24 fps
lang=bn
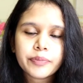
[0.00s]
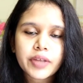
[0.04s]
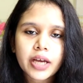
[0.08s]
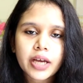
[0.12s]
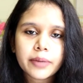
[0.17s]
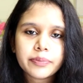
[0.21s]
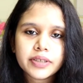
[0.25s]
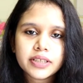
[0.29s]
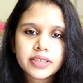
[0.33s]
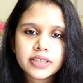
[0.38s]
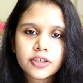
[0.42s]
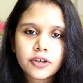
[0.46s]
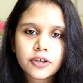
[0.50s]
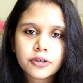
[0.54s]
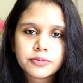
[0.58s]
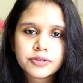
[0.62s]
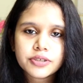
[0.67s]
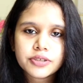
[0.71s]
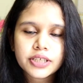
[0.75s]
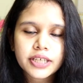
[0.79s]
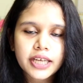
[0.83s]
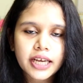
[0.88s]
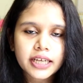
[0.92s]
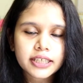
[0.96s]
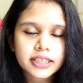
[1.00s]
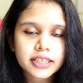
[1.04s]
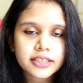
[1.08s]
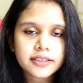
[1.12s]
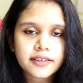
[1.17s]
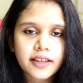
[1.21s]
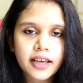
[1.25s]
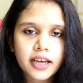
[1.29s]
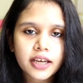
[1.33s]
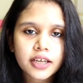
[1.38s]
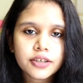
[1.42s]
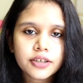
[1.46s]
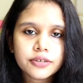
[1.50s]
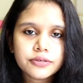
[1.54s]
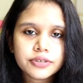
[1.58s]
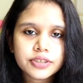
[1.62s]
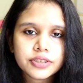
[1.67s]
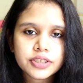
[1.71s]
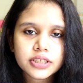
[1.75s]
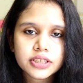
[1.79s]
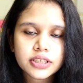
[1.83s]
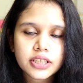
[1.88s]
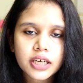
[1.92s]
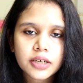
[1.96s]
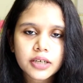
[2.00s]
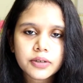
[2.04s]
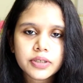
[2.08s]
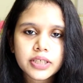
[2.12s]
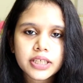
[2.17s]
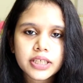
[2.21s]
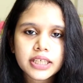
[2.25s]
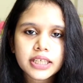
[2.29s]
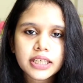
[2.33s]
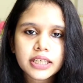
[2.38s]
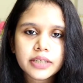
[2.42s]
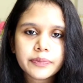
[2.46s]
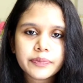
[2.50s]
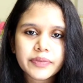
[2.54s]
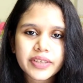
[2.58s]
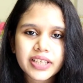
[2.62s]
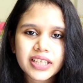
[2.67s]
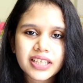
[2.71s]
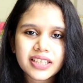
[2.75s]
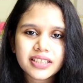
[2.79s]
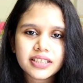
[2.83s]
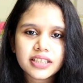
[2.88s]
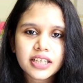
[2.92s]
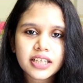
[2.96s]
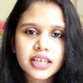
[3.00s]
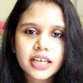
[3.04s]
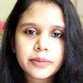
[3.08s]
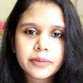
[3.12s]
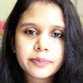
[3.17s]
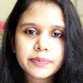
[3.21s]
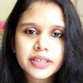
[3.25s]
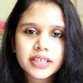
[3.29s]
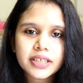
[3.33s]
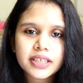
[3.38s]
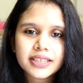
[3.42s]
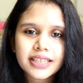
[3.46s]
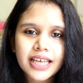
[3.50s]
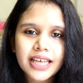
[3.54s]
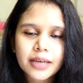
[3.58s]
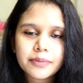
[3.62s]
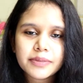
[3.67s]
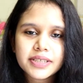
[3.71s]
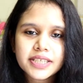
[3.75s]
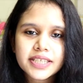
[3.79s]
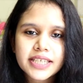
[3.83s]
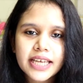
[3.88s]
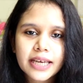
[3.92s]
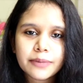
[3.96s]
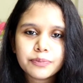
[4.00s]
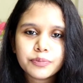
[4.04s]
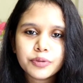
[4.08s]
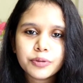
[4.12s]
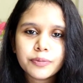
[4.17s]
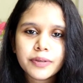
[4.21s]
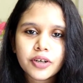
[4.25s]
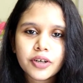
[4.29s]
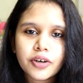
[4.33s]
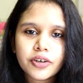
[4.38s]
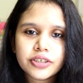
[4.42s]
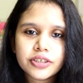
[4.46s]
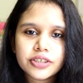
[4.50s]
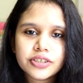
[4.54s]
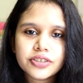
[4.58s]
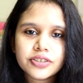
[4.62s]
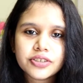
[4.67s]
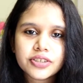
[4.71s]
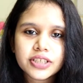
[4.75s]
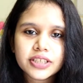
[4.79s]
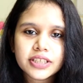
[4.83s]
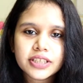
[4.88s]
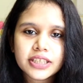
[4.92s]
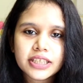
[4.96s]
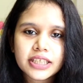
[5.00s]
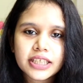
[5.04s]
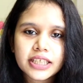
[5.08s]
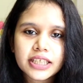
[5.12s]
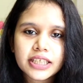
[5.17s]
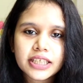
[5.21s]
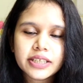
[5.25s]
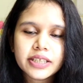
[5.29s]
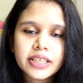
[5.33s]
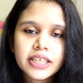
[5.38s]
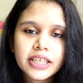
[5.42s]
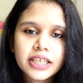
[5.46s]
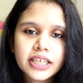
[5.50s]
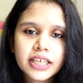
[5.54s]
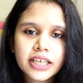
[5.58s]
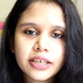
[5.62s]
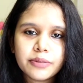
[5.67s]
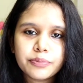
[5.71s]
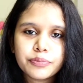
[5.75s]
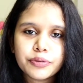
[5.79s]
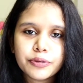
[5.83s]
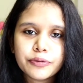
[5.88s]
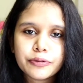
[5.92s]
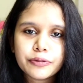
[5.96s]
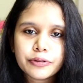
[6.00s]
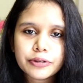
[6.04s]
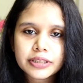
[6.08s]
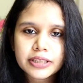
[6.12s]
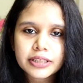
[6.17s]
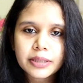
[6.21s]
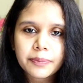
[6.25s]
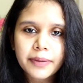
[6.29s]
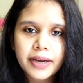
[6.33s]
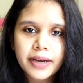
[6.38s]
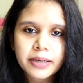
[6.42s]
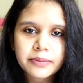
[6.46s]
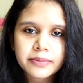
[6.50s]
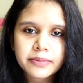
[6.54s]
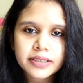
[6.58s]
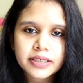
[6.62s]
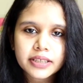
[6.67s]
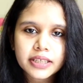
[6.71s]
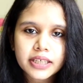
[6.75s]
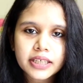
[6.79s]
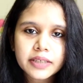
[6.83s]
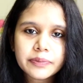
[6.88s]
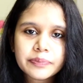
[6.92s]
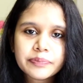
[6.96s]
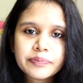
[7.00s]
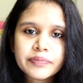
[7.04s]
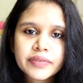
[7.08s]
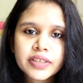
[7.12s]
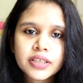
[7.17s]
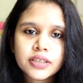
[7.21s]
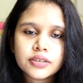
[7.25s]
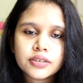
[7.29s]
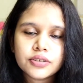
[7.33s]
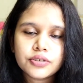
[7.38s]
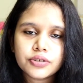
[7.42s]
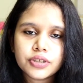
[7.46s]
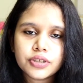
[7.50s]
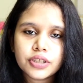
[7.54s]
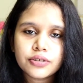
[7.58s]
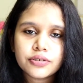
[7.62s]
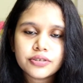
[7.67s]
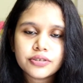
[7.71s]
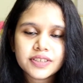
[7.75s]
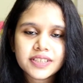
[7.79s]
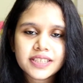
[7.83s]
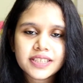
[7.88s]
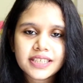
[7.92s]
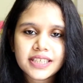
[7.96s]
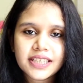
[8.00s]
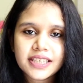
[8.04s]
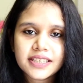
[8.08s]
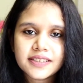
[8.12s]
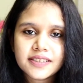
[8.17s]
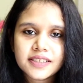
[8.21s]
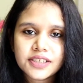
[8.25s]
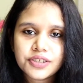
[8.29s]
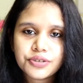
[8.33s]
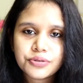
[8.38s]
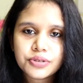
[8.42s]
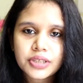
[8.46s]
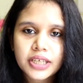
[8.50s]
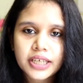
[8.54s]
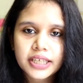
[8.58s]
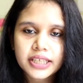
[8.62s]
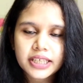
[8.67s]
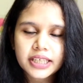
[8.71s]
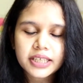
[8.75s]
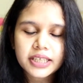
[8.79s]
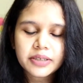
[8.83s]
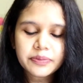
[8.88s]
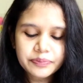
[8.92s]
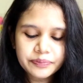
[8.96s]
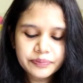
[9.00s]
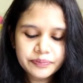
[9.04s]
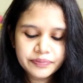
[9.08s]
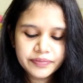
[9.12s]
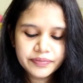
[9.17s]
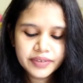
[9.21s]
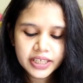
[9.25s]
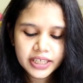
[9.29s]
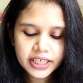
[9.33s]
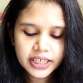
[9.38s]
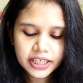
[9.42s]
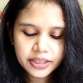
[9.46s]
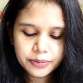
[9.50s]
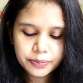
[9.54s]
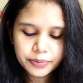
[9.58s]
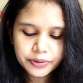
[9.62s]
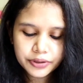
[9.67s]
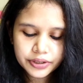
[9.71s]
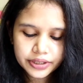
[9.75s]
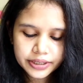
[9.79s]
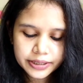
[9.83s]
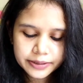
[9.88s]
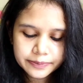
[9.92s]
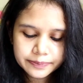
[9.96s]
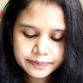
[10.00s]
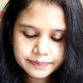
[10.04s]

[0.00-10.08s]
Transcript: আপনাদের অবশ্যই ডাক্তার দেখানো উচিত না হলে এটা আপনারা দামি শ্যাম্পু বা কন্ডিশনার দিয়েই ইমপ্রুভ করতে পারবেন না যদি কোনো সিরিয়াস ইস্যু থাকে এরপরে